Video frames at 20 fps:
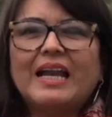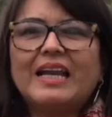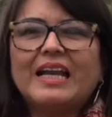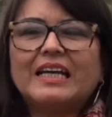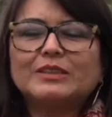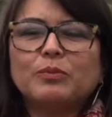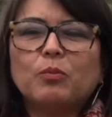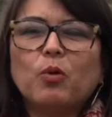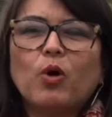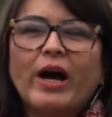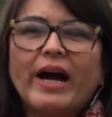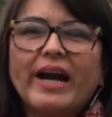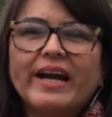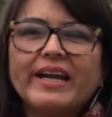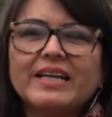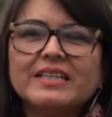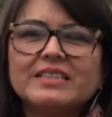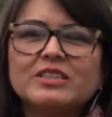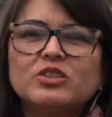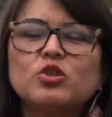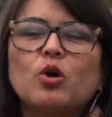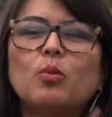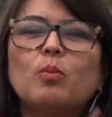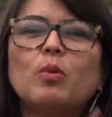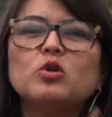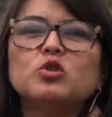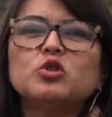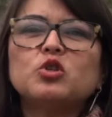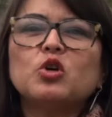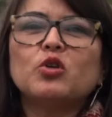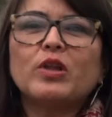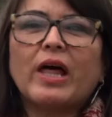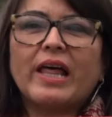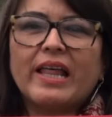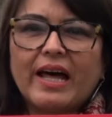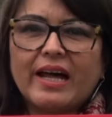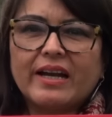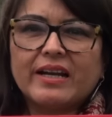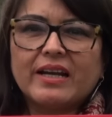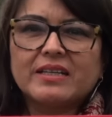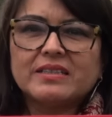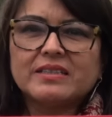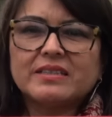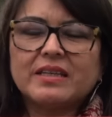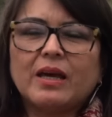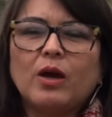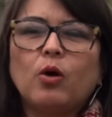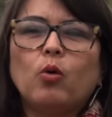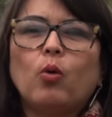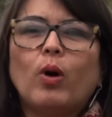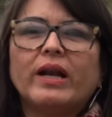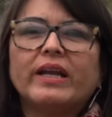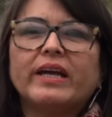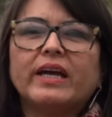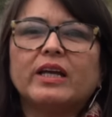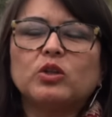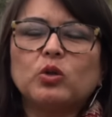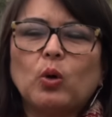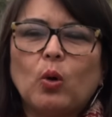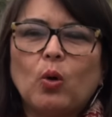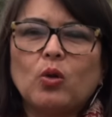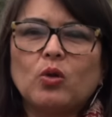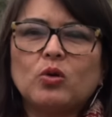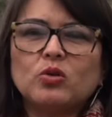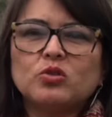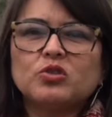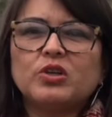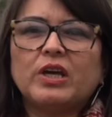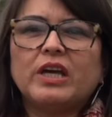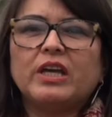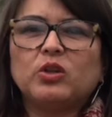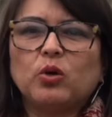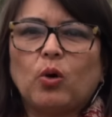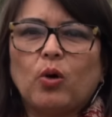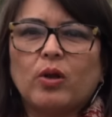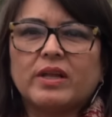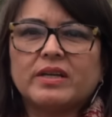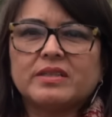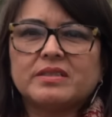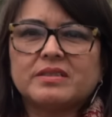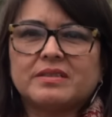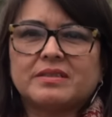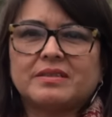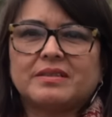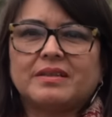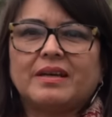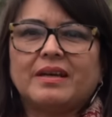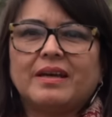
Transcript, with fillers: Las mujeres somos ciudadanas, igual que todos y todas.